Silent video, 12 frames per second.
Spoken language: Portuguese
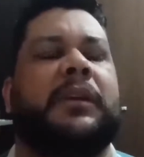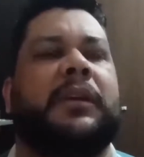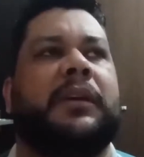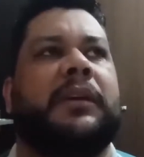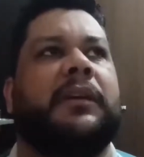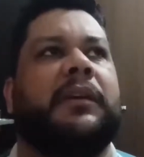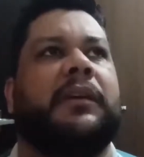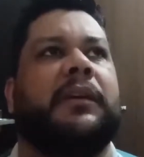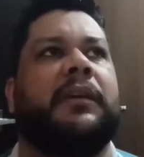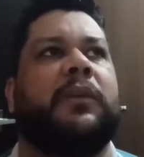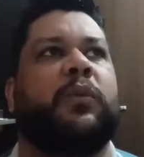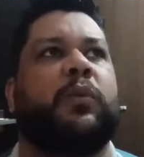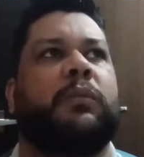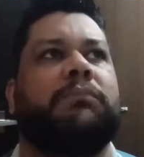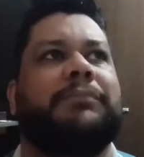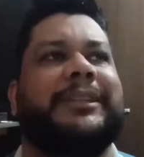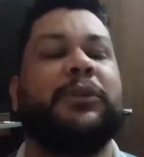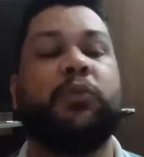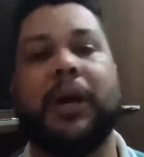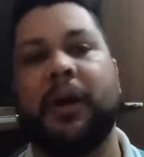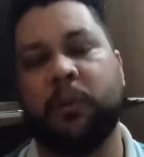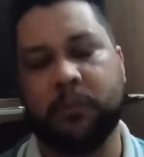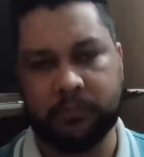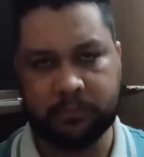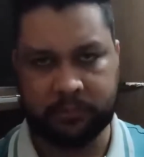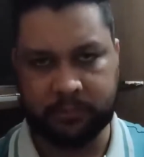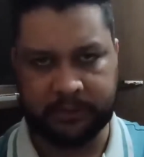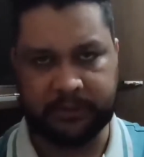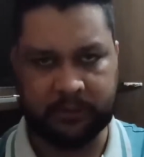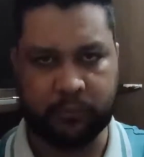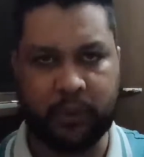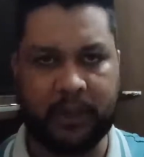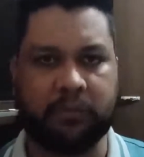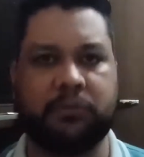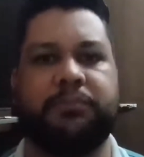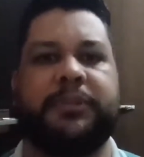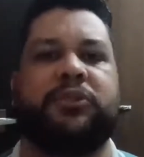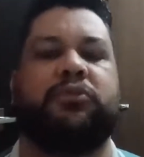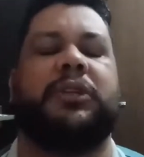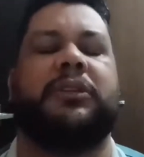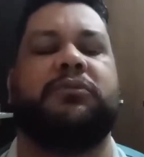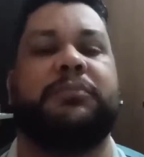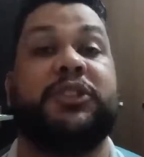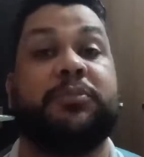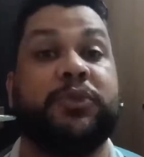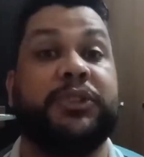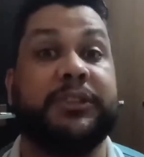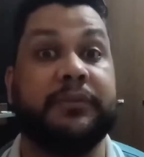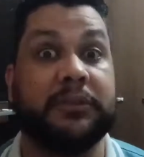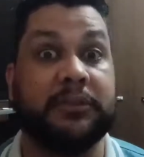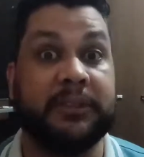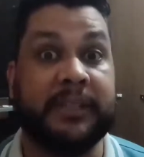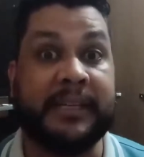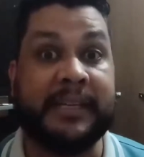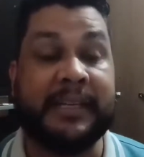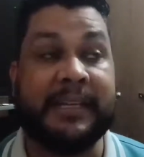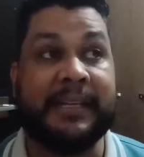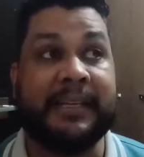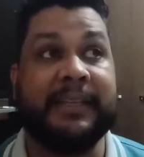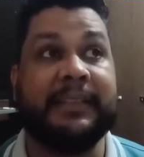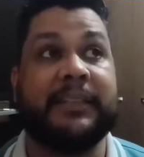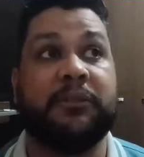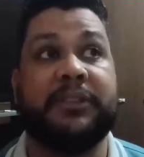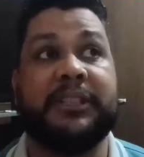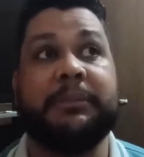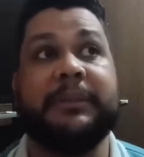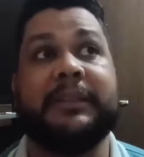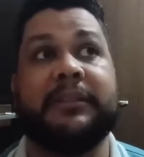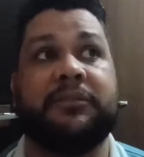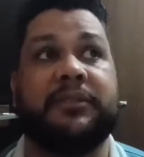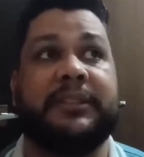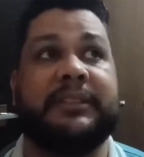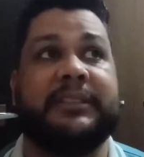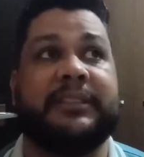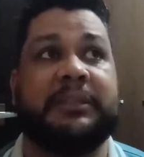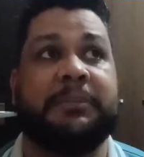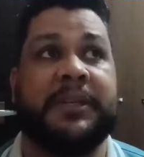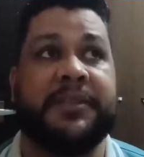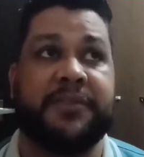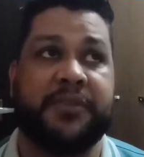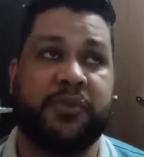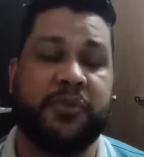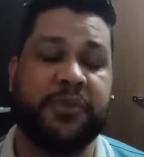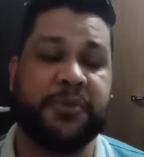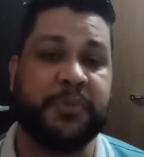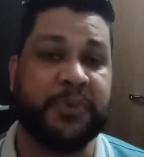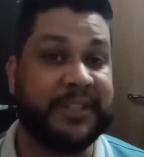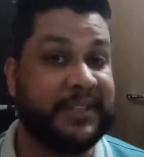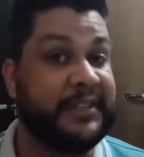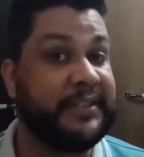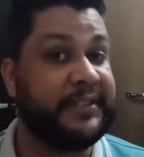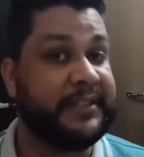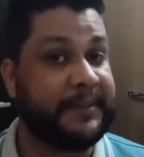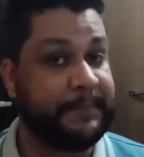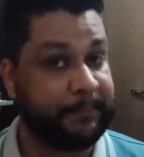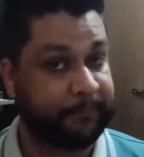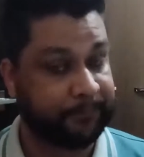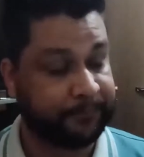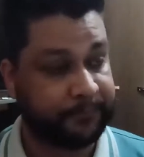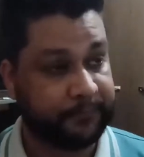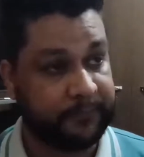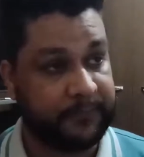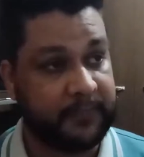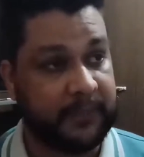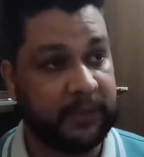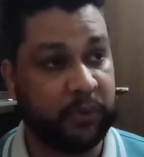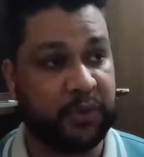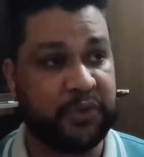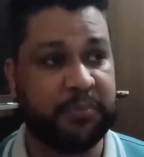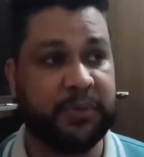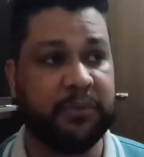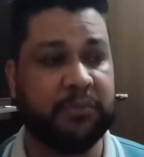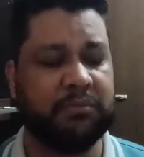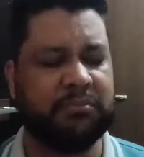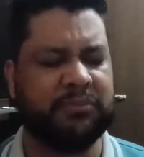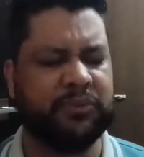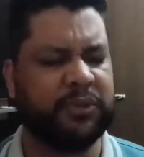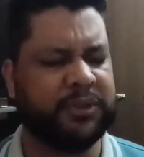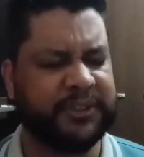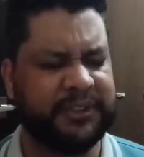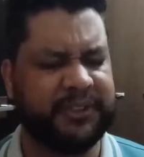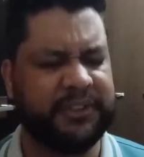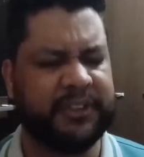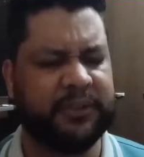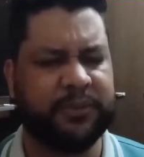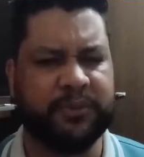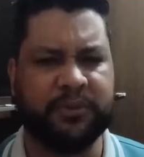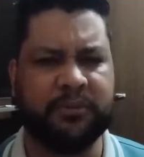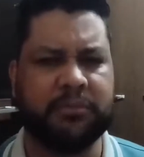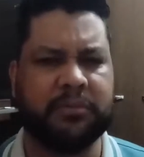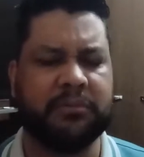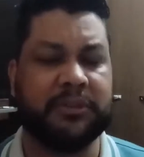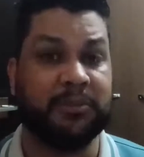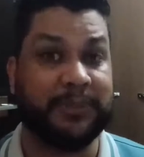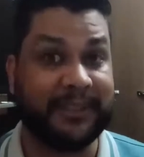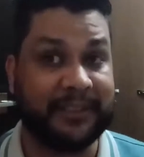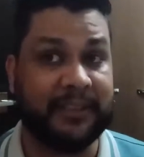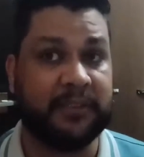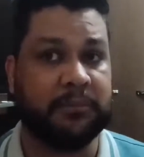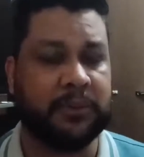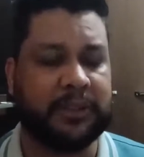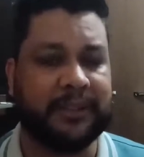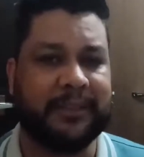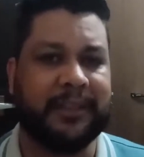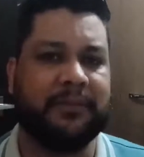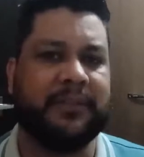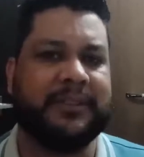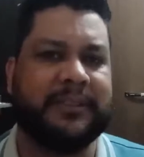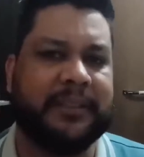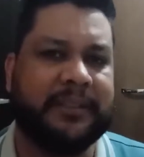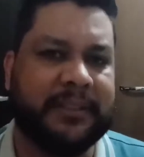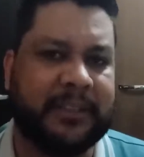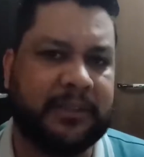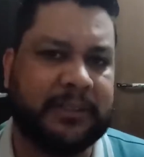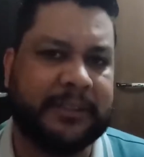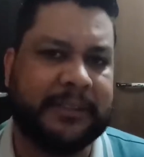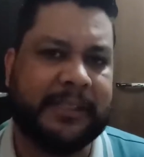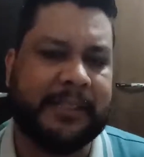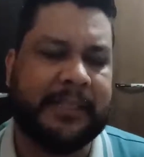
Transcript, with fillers: é, igual, igual com o pessoal, mesmo nível. Então, terminando esse semestre de 2015, 2012 de outubro, eu marquei no meu caderno na sala de aula